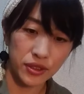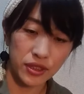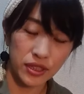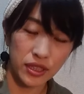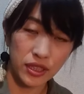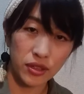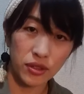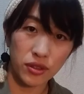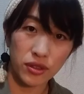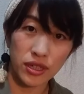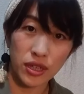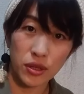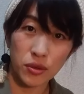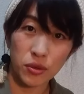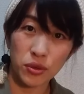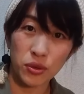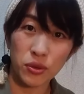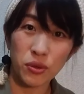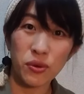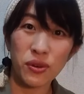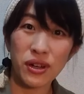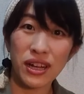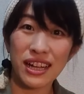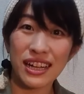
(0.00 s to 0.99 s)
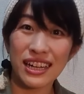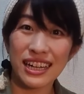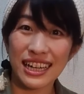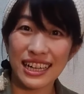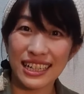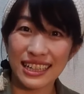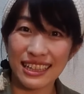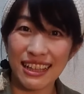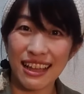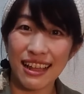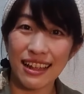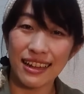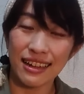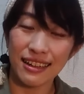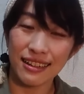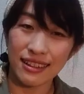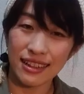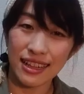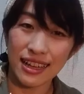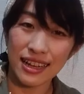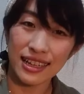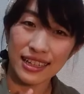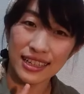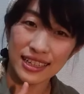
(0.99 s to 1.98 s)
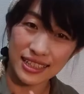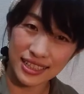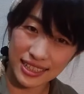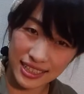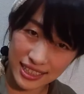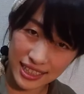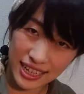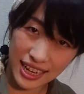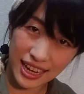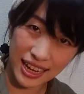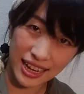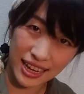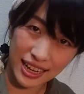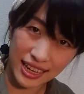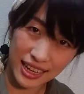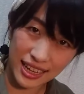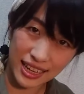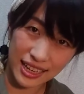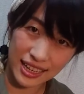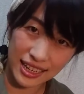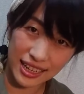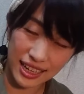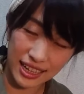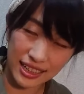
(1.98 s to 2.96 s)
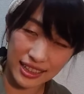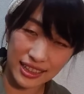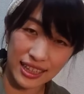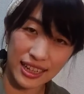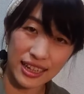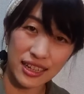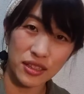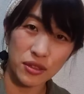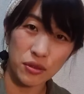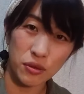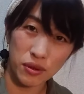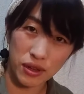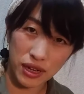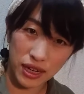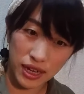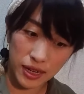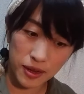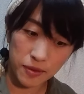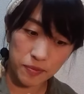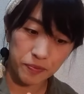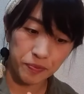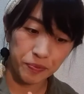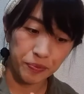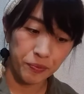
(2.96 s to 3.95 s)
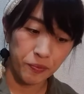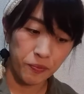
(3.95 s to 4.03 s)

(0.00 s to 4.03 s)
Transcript: いろんなことを考えて1対1でやったりとか